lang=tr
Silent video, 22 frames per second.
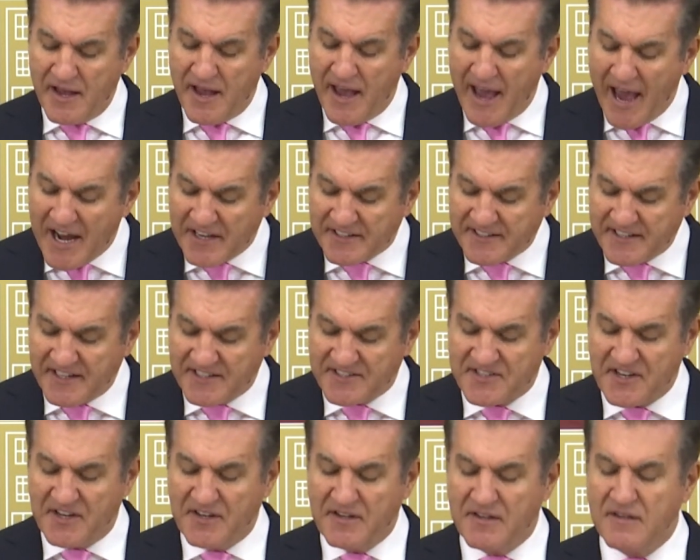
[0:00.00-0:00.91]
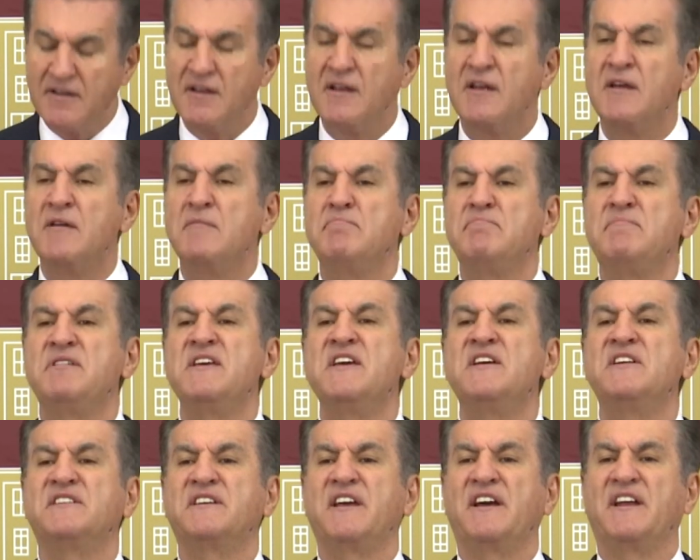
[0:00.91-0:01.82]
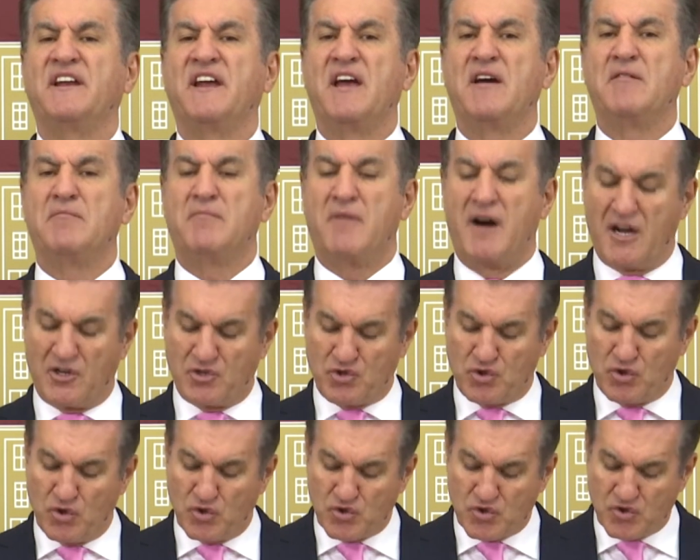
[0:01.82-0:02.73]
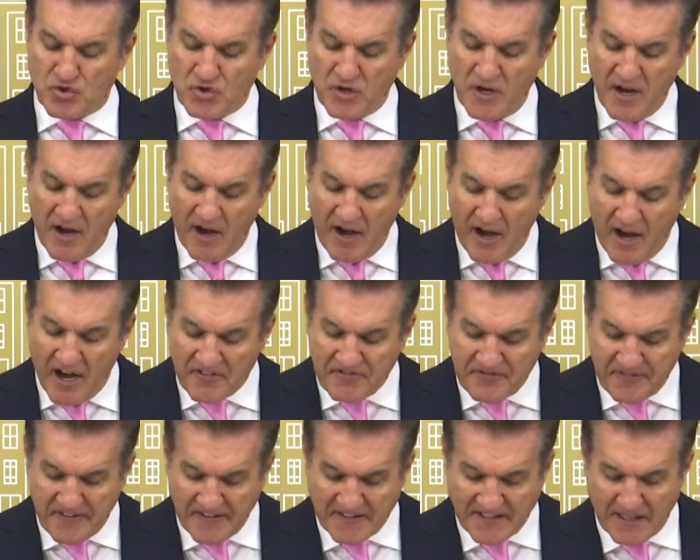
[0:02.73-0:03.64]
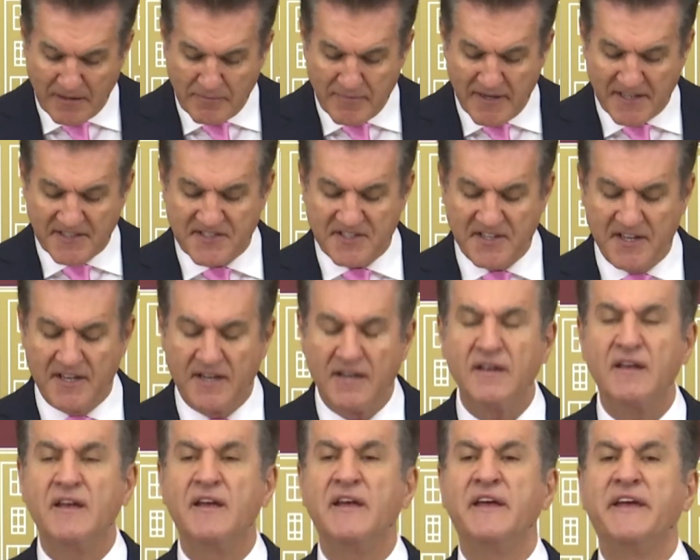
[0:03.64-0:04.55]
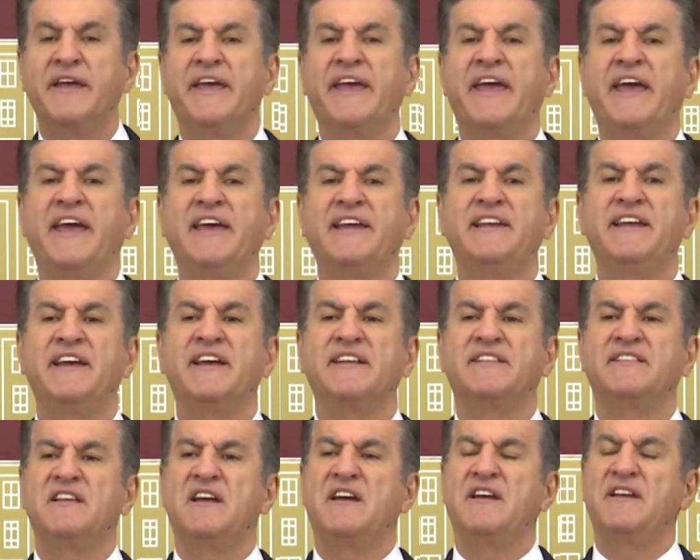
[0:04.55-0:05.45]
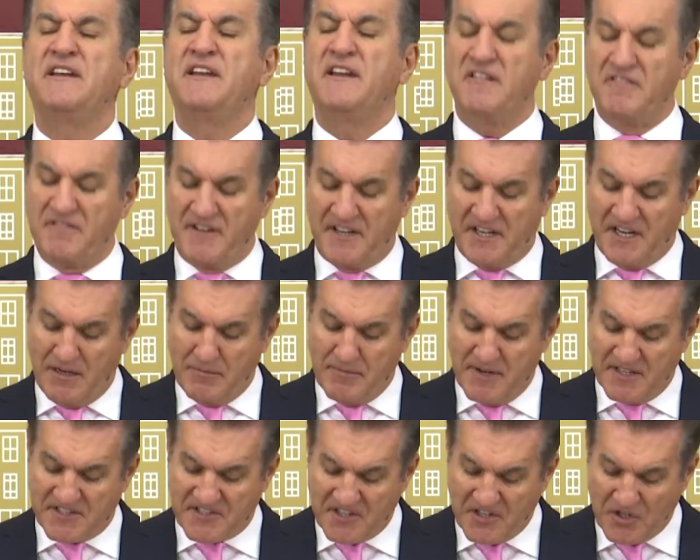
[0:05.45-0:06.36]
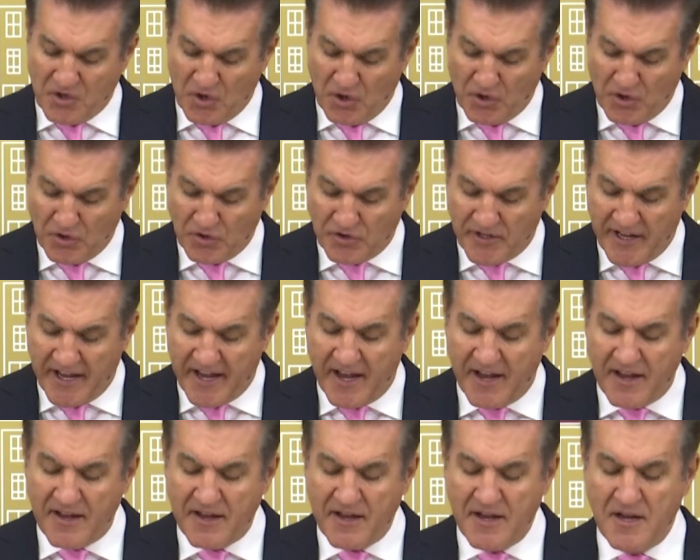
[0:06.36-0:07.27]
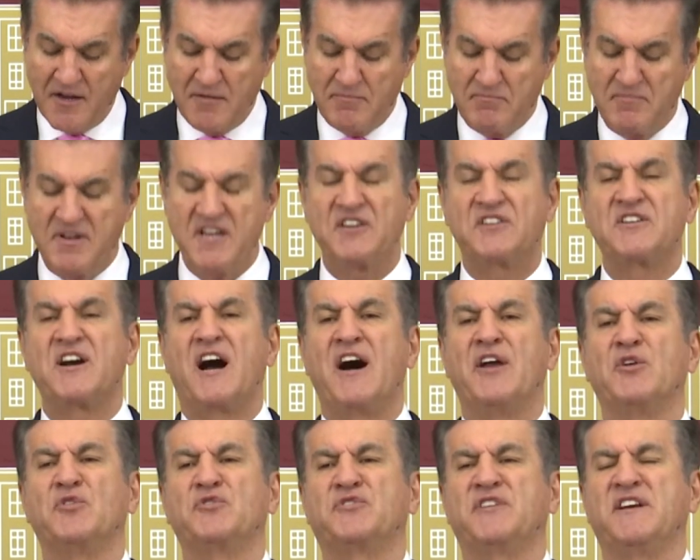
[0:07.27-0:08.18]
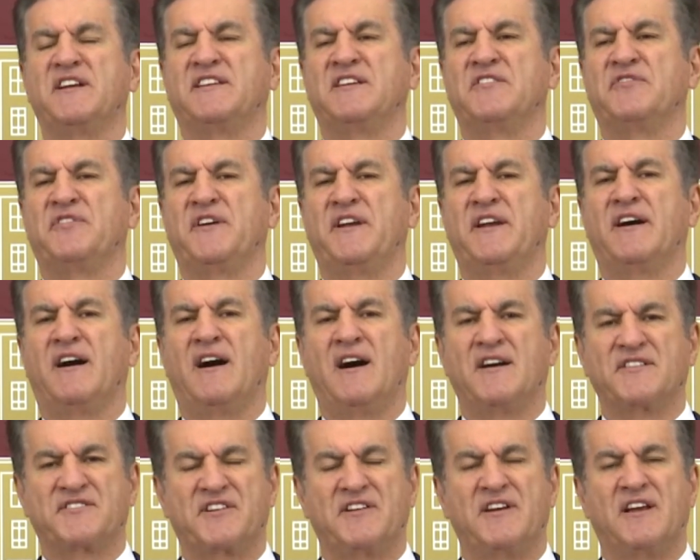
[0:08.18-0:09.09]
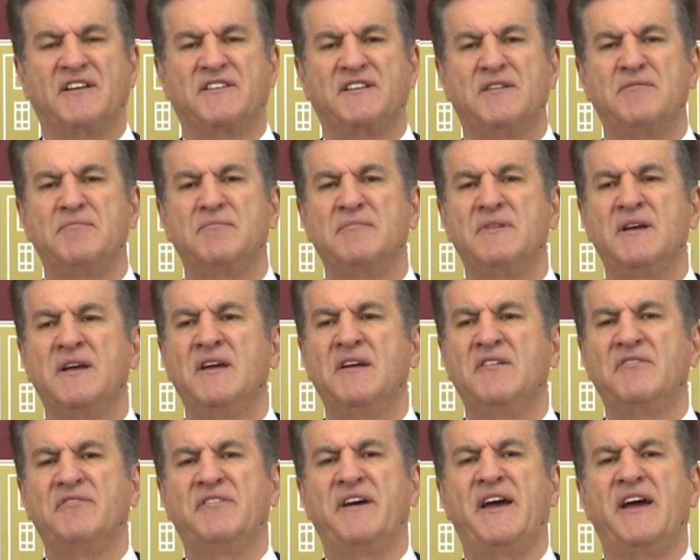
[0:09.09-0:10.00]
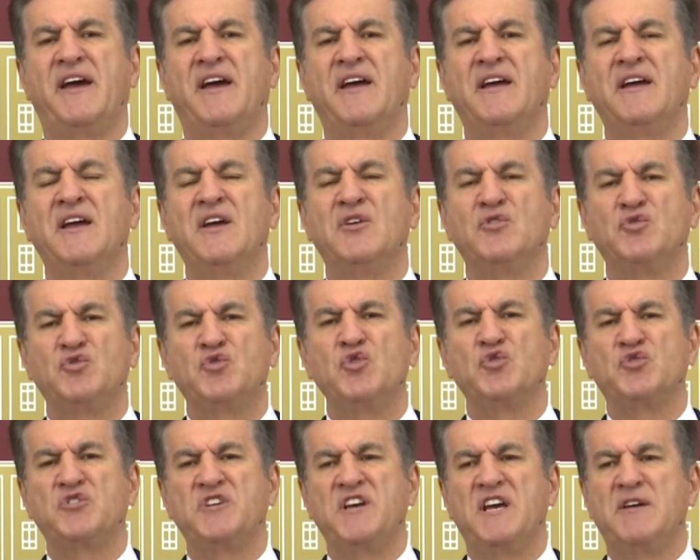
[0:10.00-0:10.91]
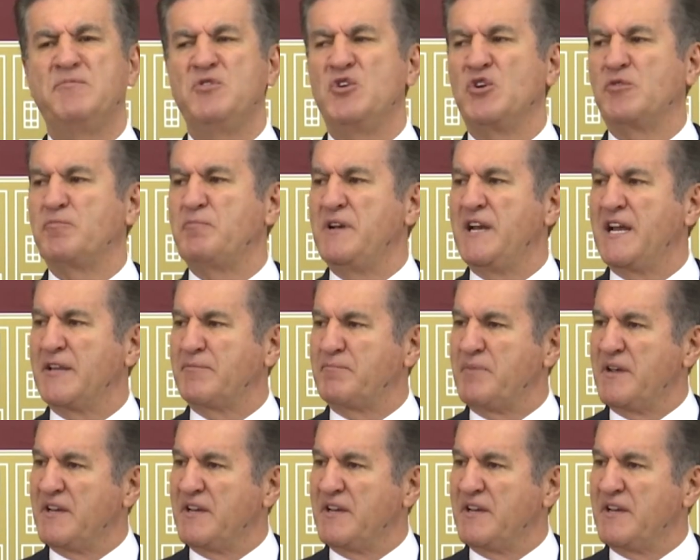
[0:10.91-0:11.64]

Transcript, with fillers: herkesin bir kereye mahsus affedilmesi ehliyetlerinin verilmesi yönünde bir kanun teklifini hazırladım ve Türkiye Büyük Millet